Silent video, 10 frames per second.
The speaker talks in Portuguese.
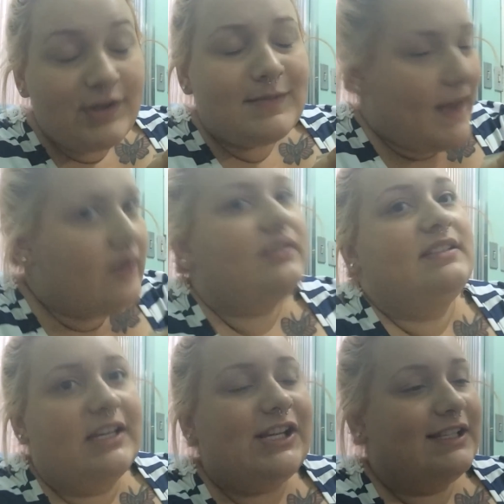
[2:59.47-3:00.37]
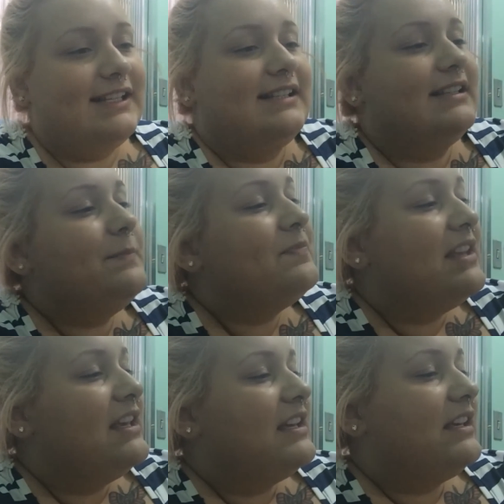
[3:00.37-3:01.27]
Eu espero que seja desse,
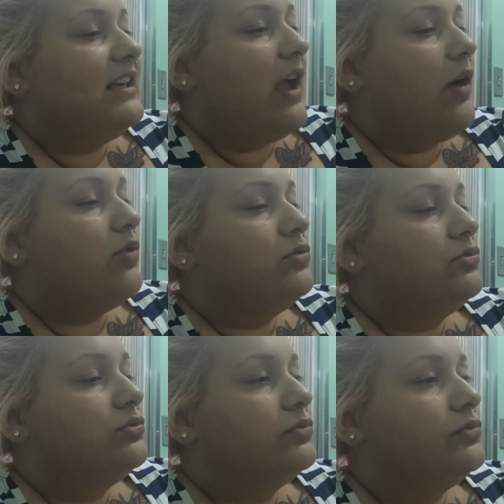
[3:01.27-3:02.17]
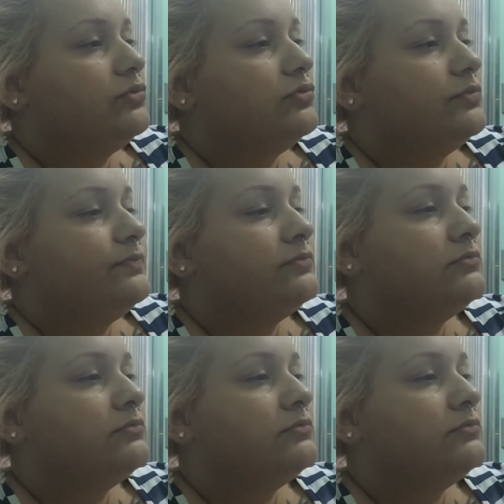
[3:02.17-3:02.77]
que é o